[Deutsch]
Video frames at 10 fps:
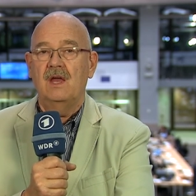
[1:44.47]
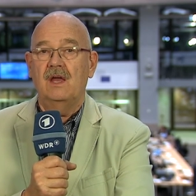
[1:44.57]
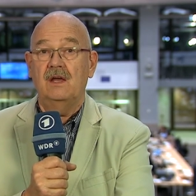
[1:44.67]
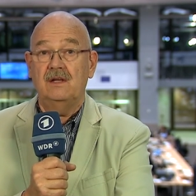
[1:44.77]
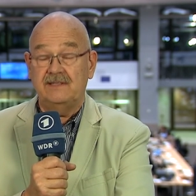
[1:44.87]

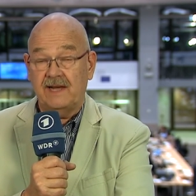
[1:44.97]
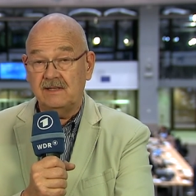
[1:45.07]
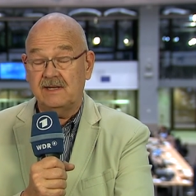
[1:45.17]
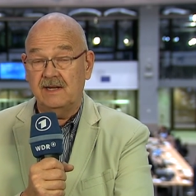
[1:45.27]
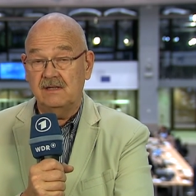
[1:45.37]
Äh,
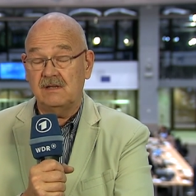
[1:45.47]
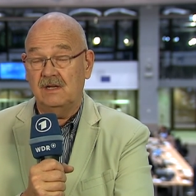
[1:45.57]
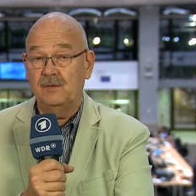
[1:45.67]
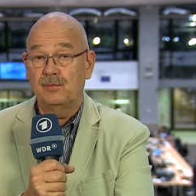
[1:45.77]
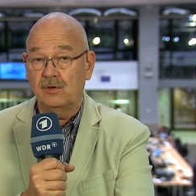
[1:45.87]
dann kann es
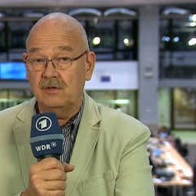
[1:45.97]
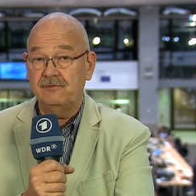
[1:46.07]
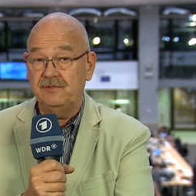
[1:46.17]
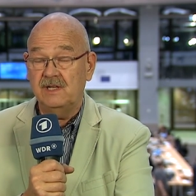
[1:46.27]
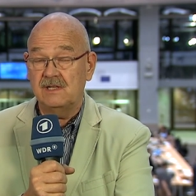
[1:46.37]
eine
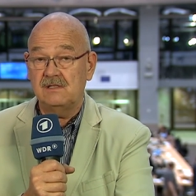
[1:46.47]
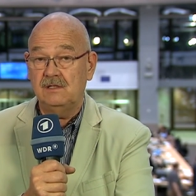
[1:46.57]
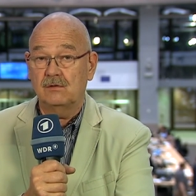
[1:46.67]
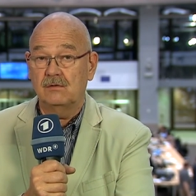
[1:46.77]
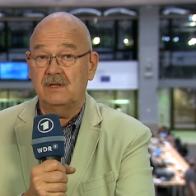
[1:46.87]

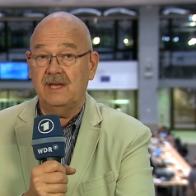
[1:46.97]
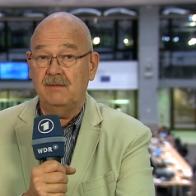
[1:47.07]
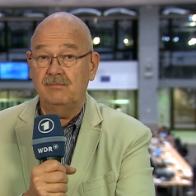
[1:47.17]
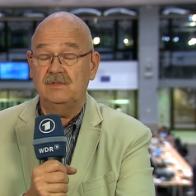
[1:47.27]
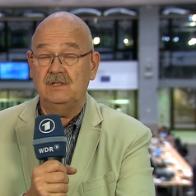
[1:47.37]
Brückenfinanzierung geben,